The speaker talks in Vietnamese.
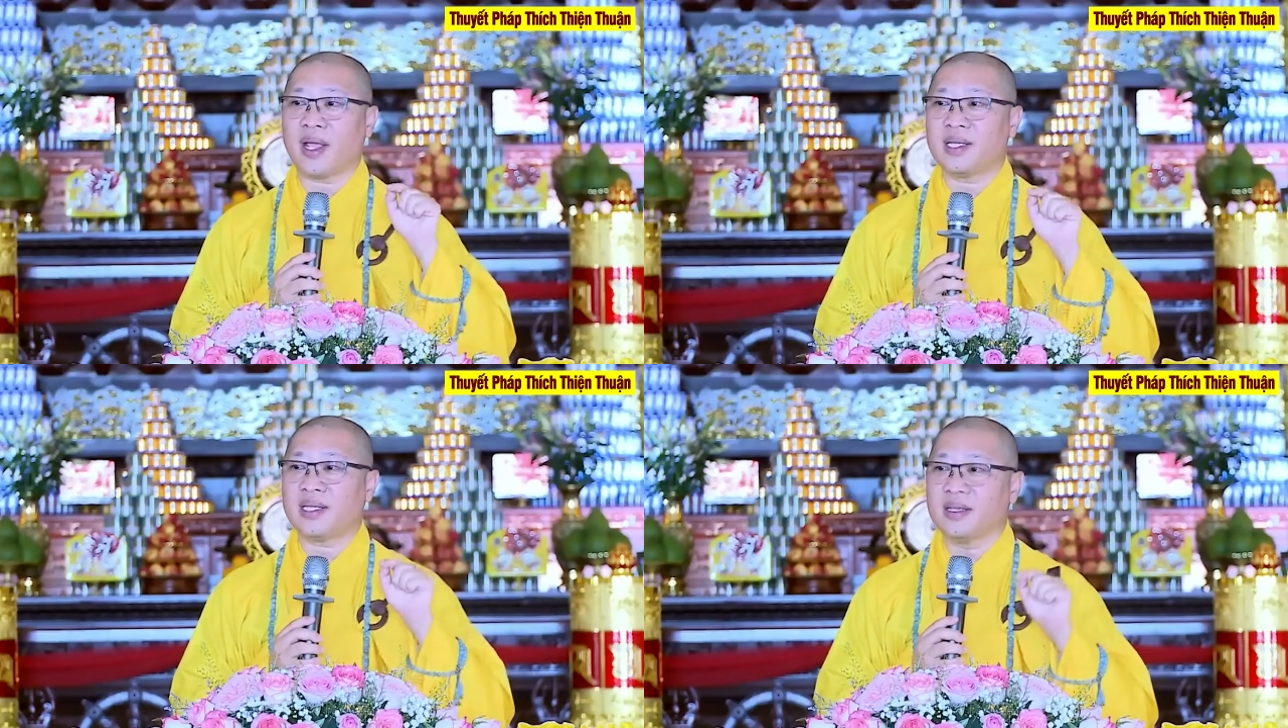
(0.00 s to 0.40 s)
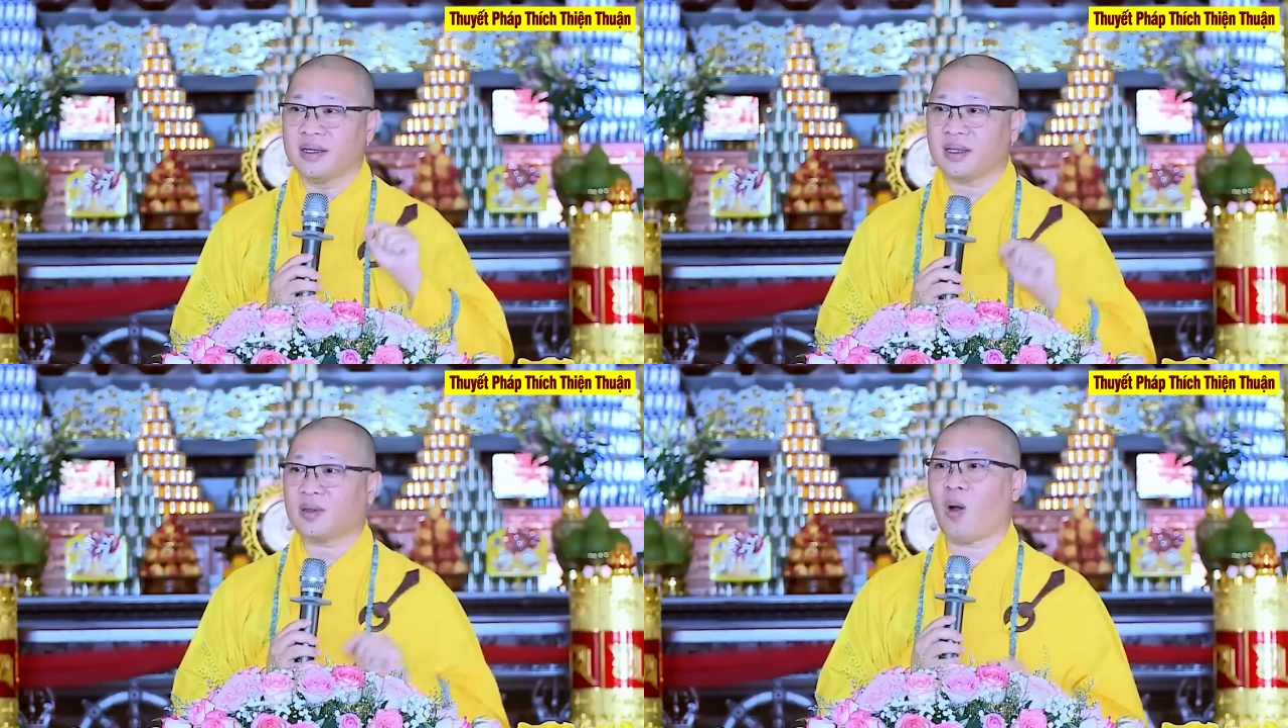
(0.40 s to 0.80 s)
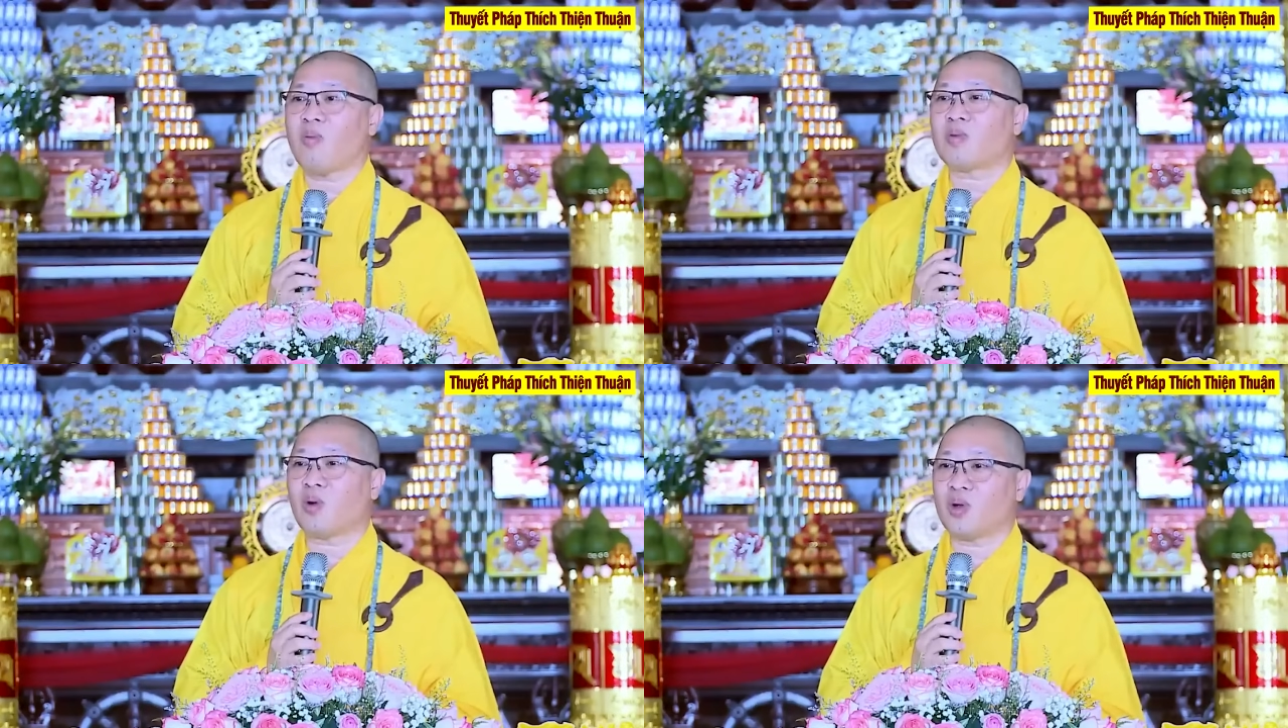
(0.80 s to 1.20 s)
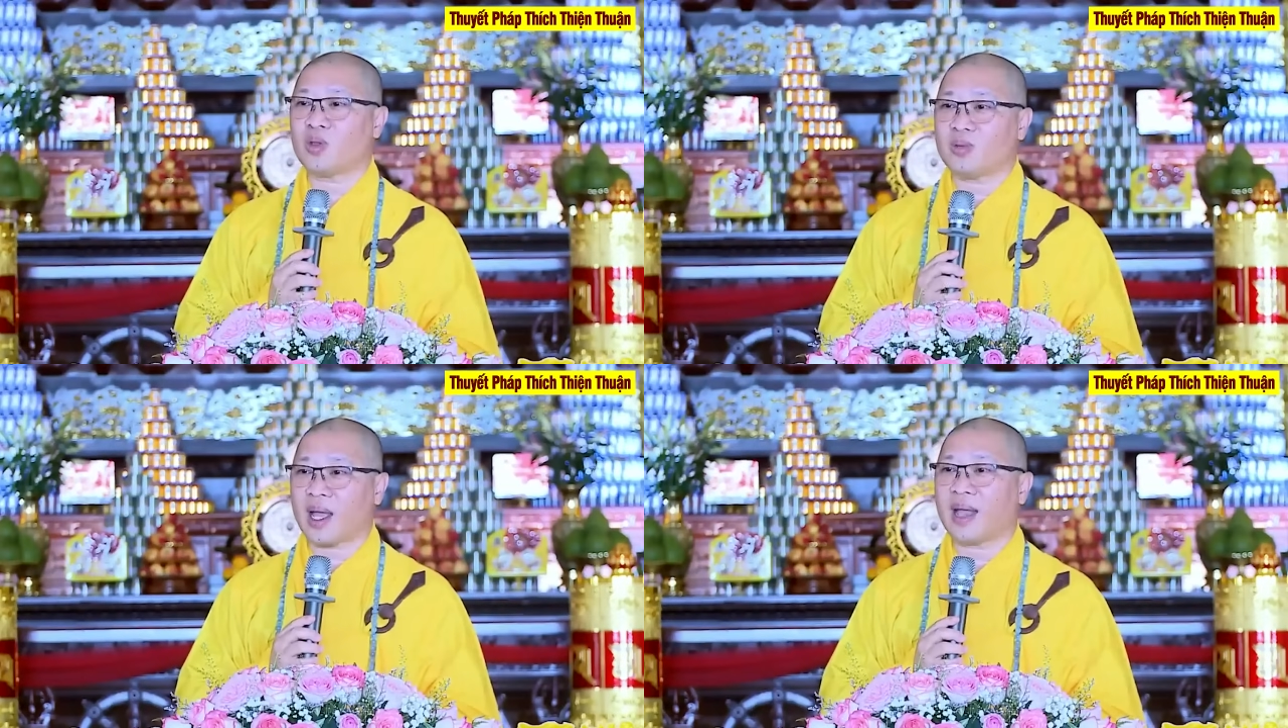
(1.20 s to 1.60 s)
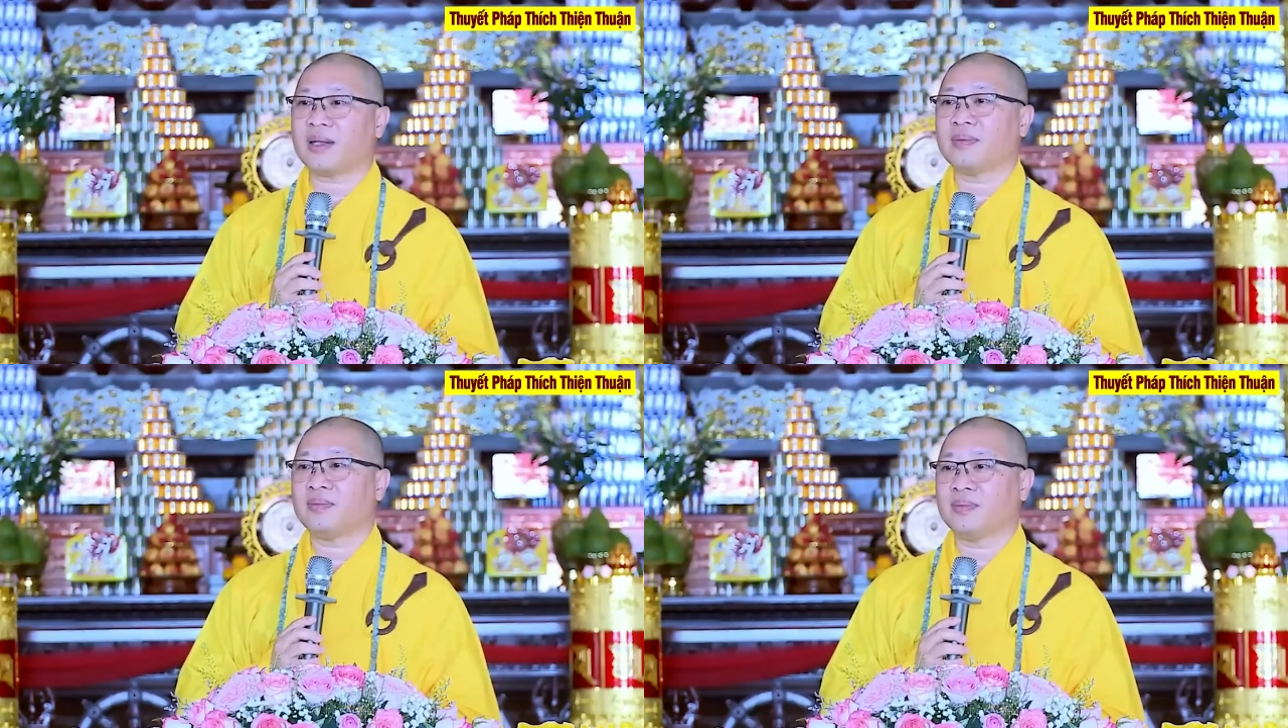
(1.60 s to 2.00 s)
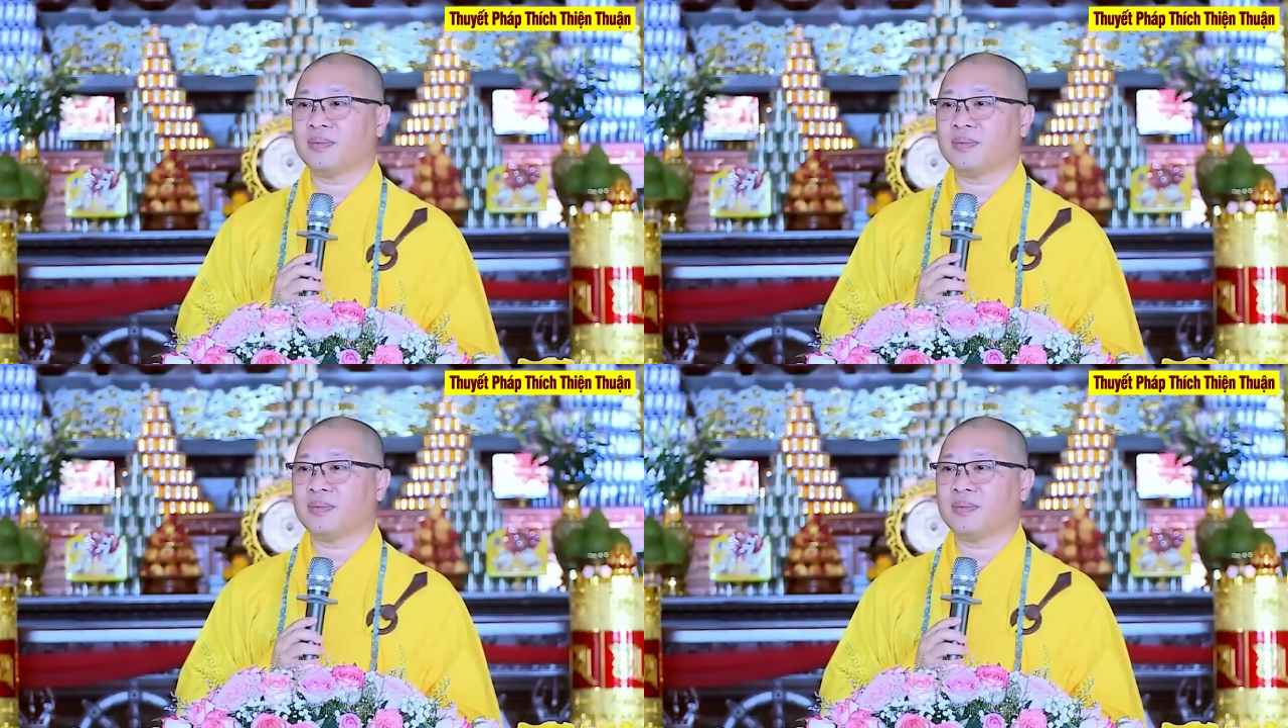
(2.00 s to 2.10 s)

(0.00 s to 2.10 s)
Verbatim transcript: quen chưa tốt của chúng ta.